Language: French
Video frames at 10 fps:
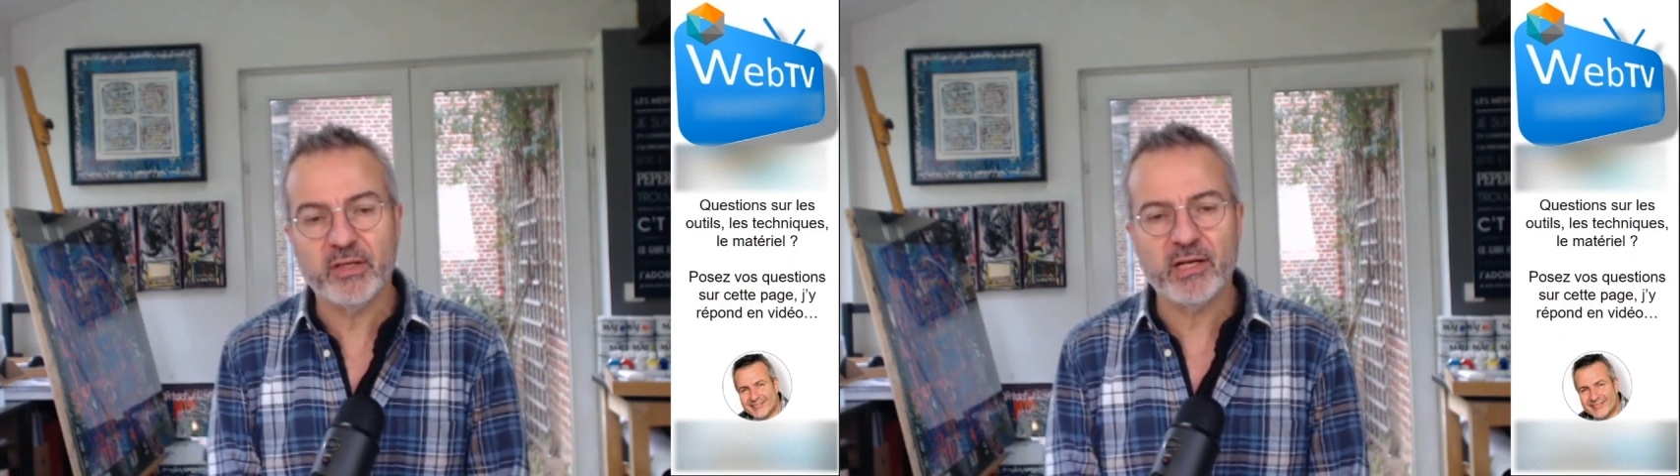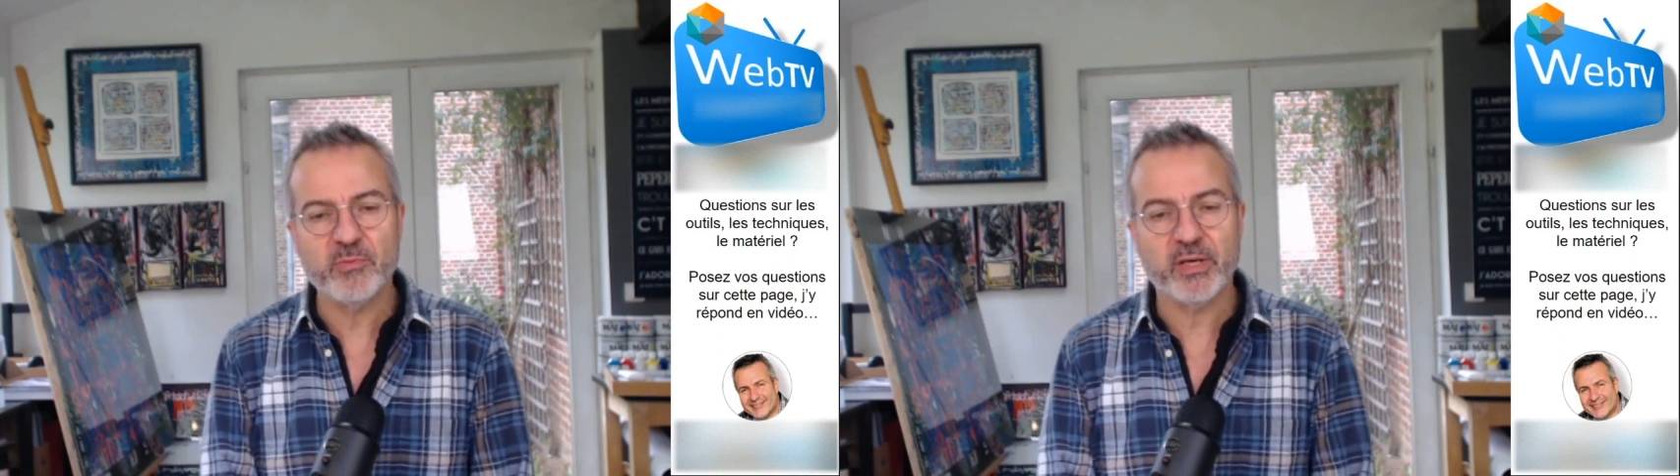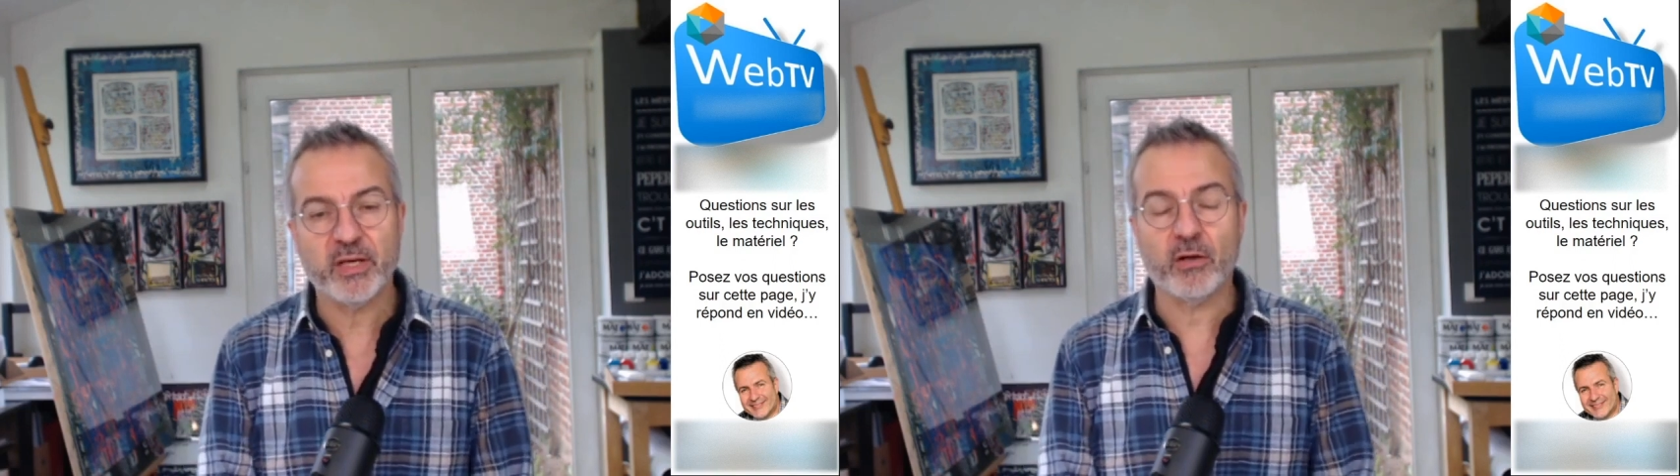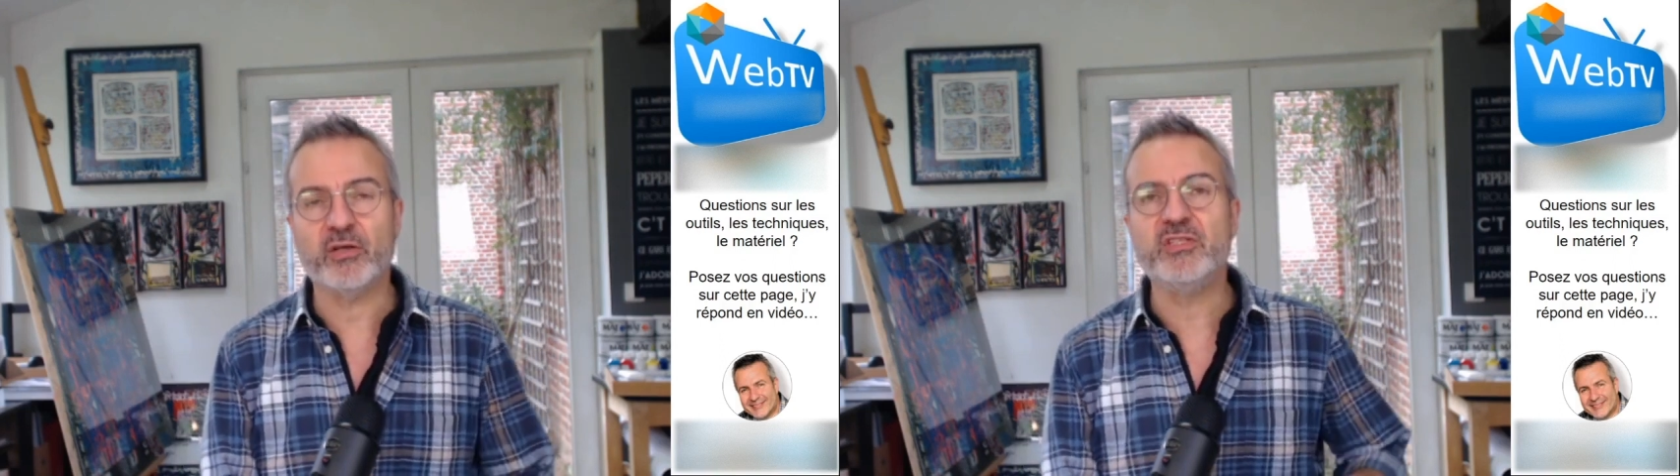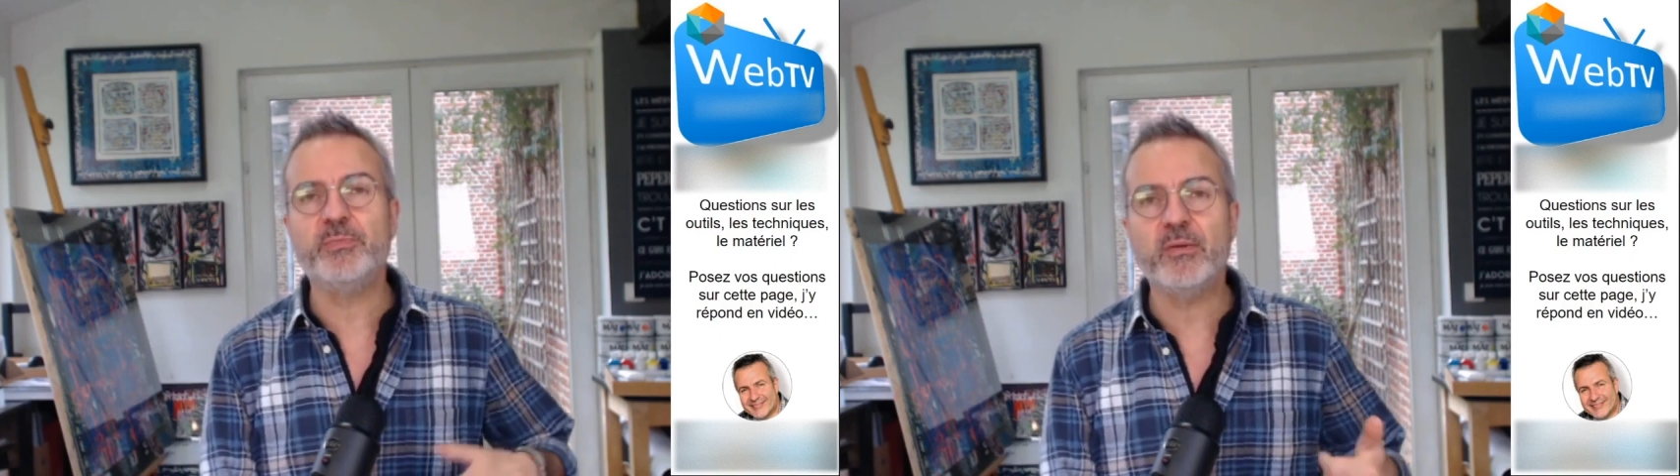à la lumière Alors
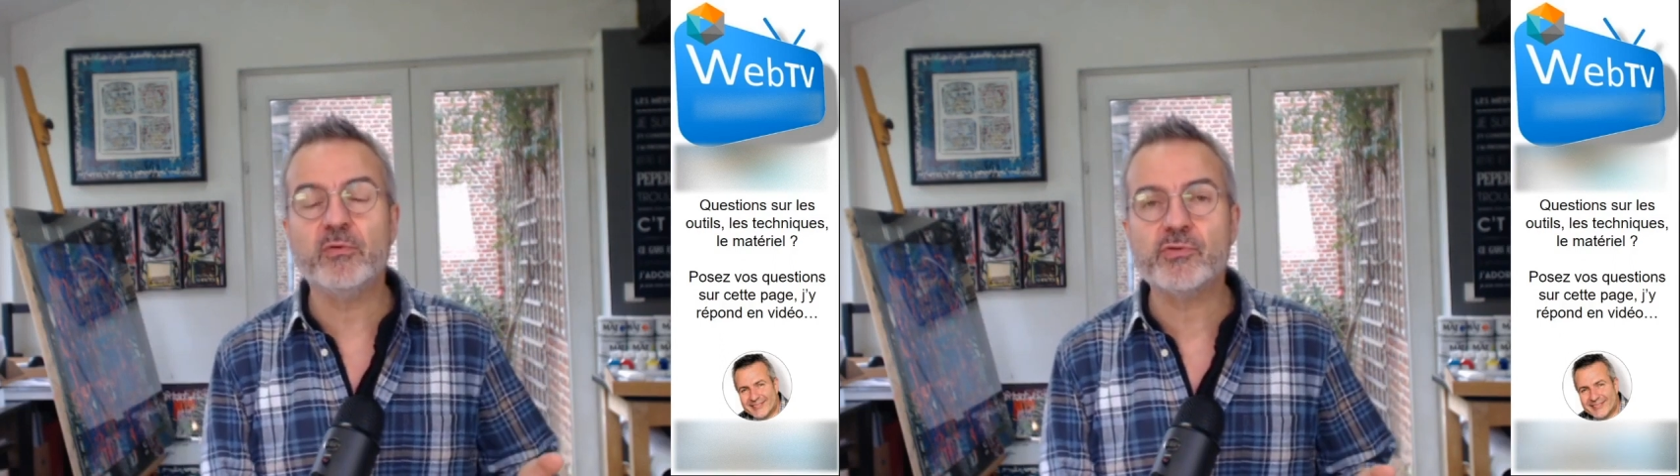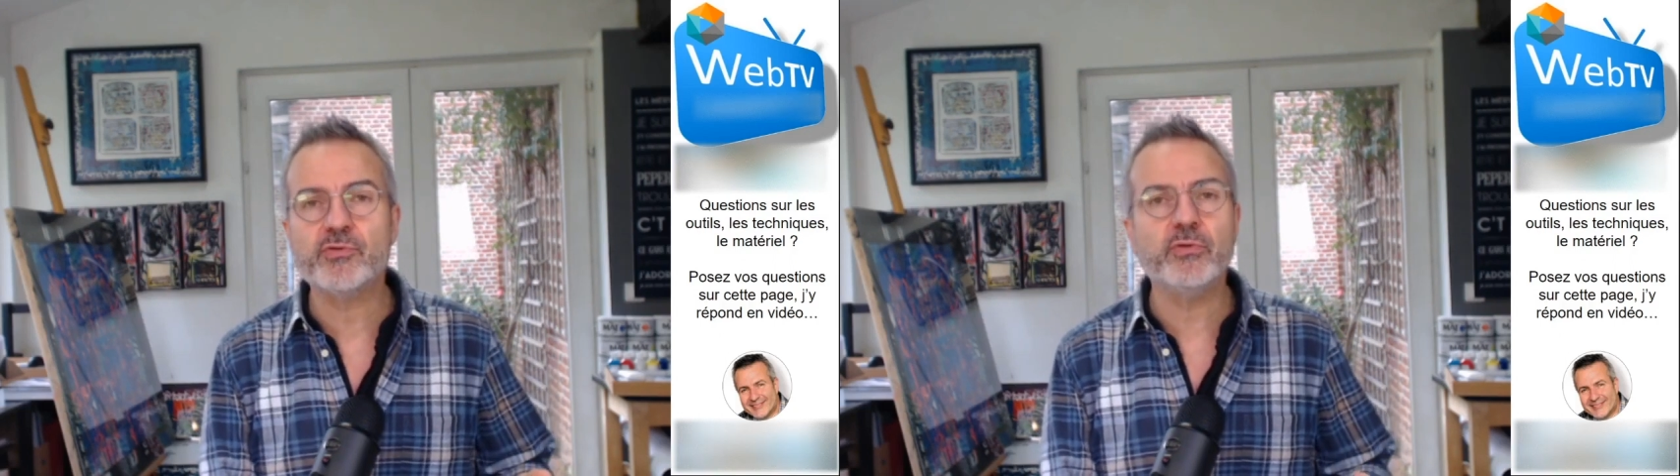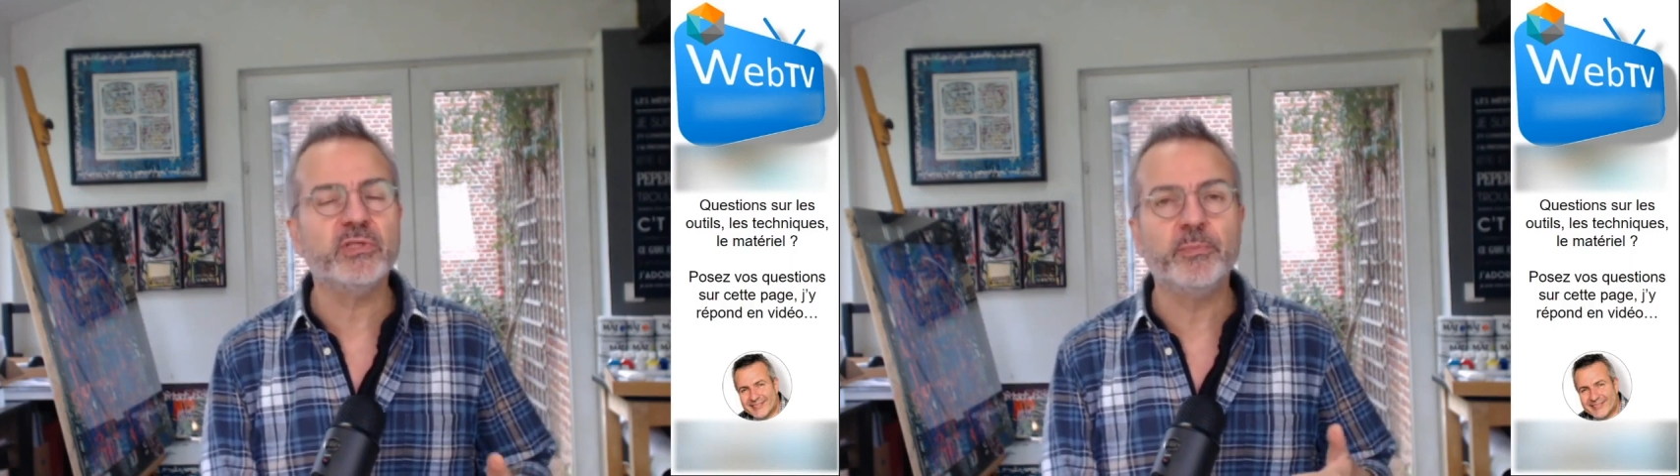il dit pas bonjour,